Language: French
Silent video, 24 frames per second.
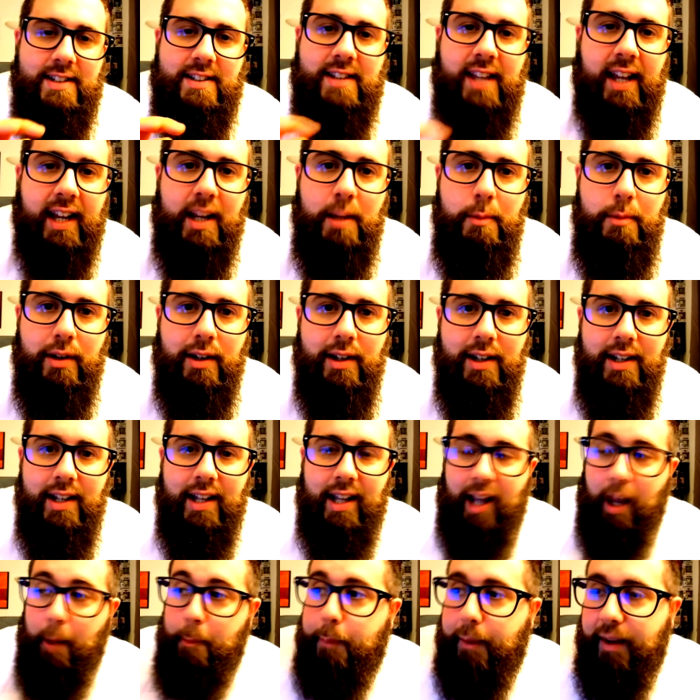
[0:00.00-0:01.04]
terrible.
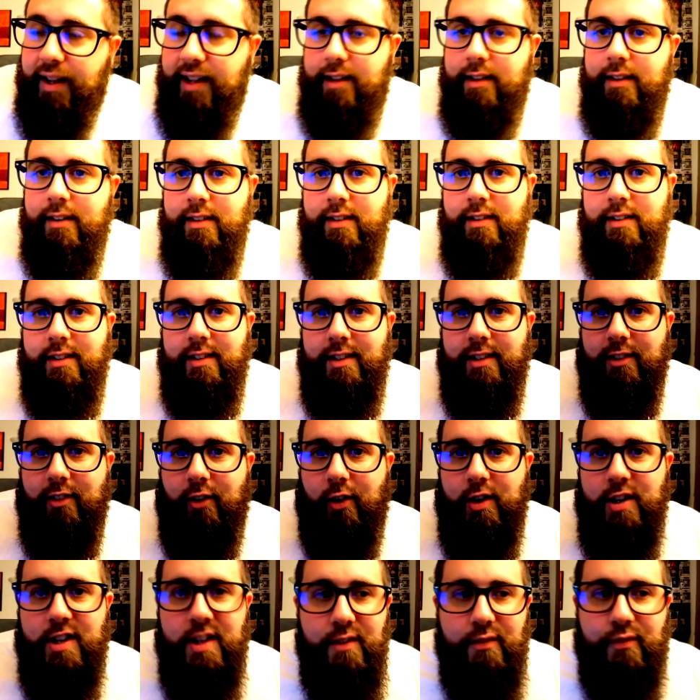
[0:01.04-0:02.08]
Et après, quand
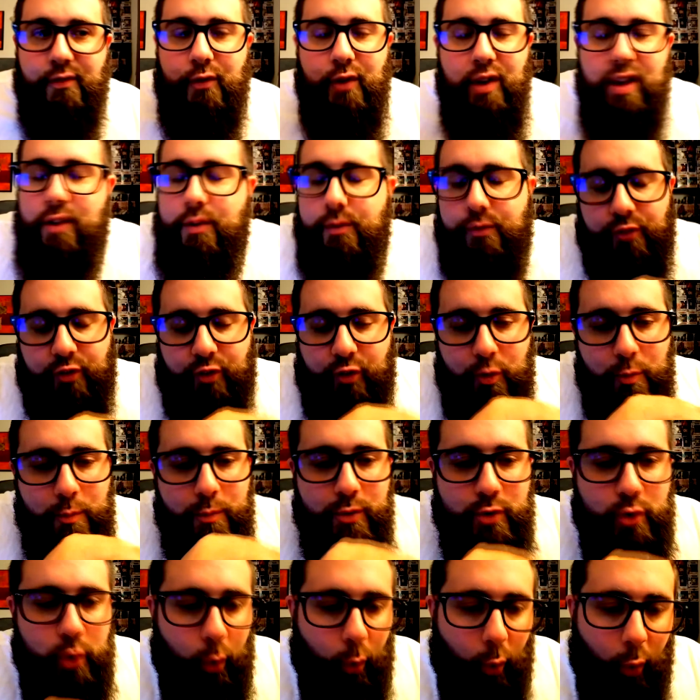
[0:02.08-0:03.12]
il, il,
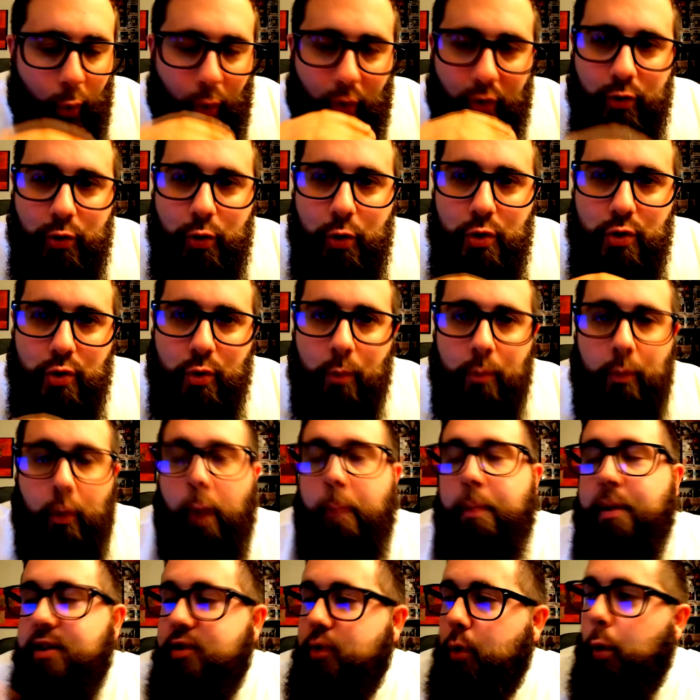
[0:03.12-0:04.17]
fume Zoro en deux secondes. Bon,
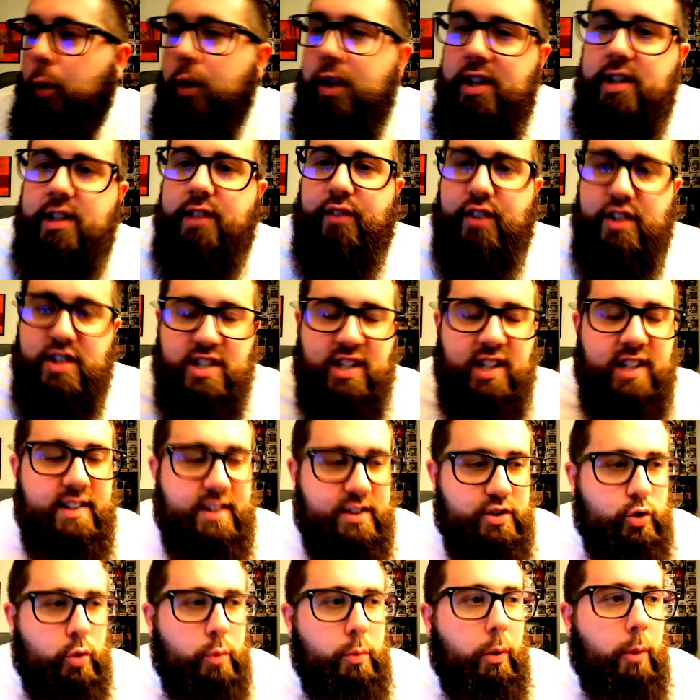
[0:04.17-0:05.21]
après Zoro il était fatigué,
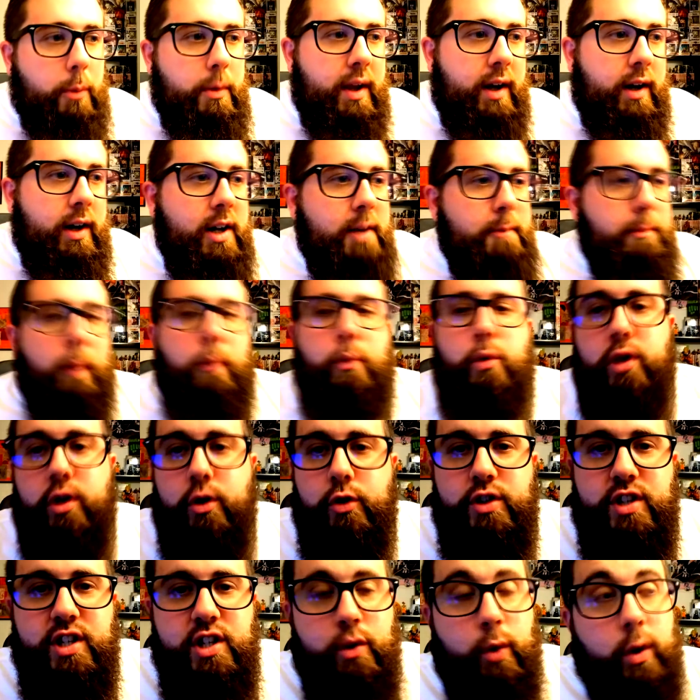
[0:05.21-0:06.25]
ça je comprends bien. Même lui il
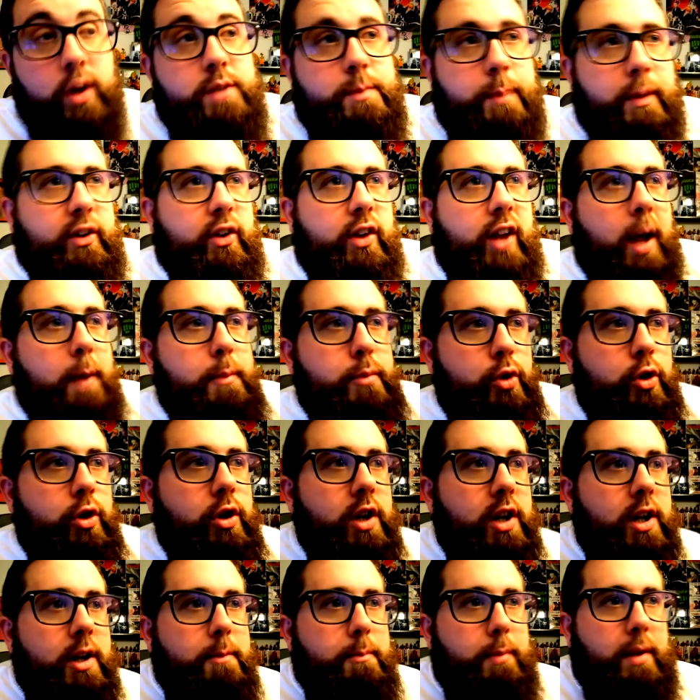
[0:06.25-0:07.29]
le dit, ouais, je m'attendais à mieux.
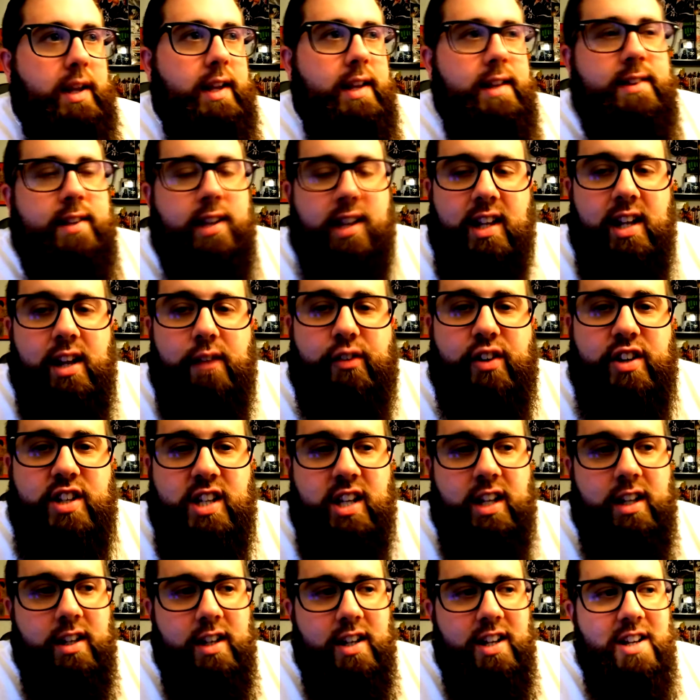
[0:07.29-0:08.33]
Mais c'est qu'il est
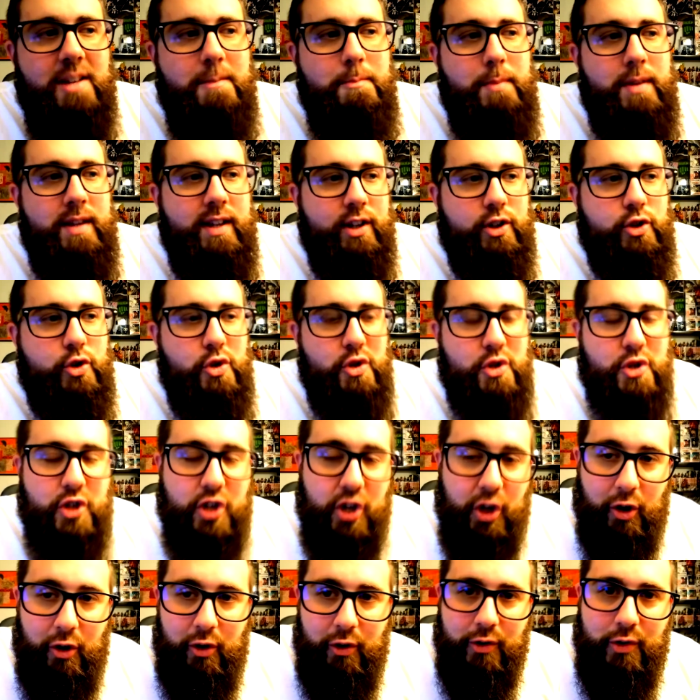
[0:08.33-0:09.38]
fatigué. Mais tu
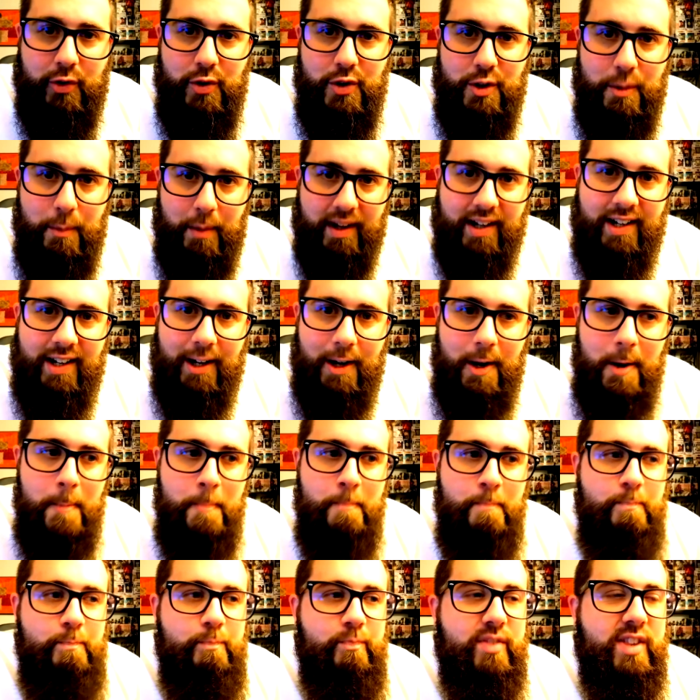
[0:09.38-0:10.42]
sens que ce mec là,
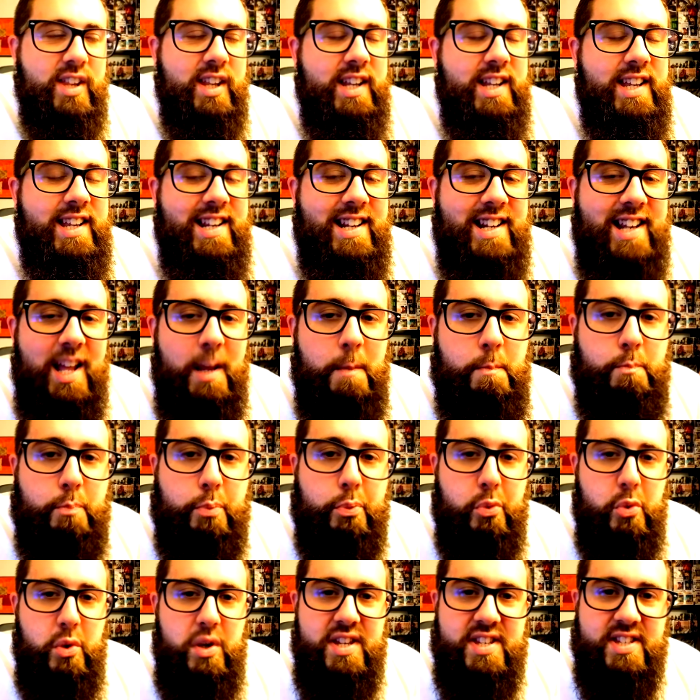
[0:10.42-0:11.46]
il est
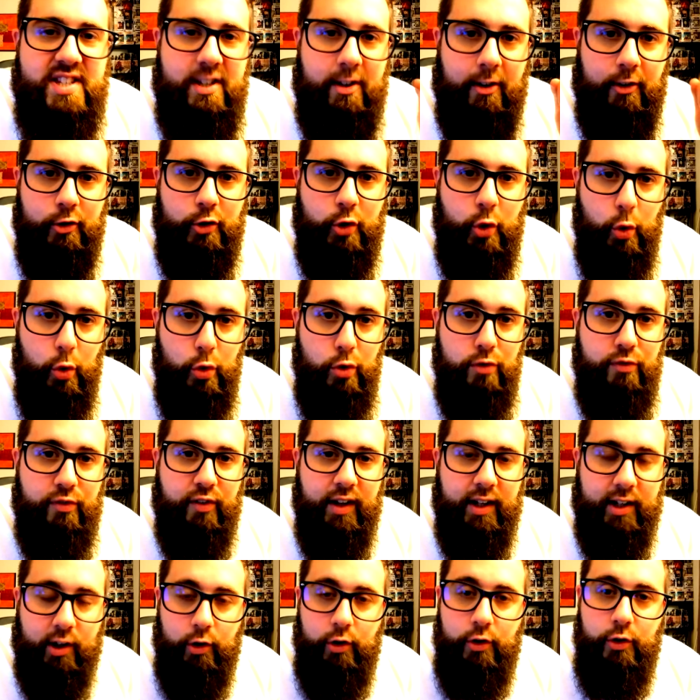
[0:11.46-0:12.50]
puissant de ouf
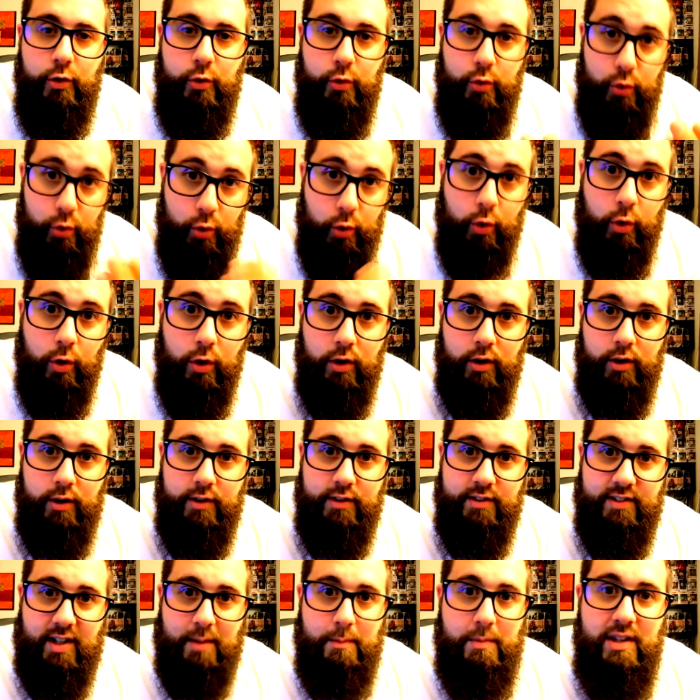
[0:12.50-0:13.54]
et que nos
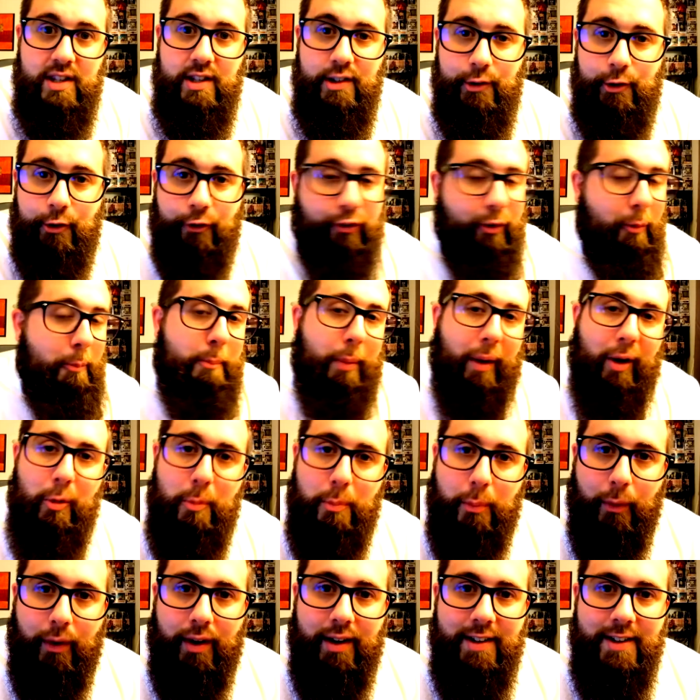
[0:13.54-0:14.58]
amis ne font pas le
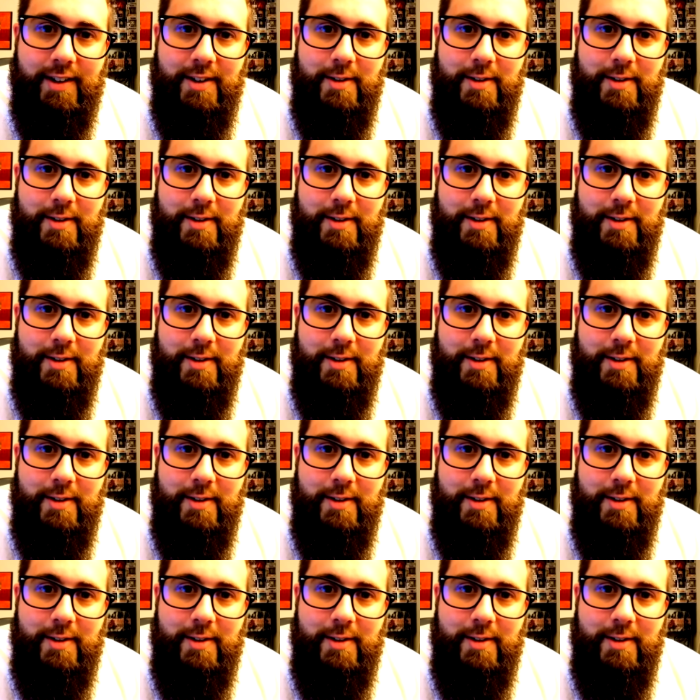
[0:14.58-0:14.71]
poids.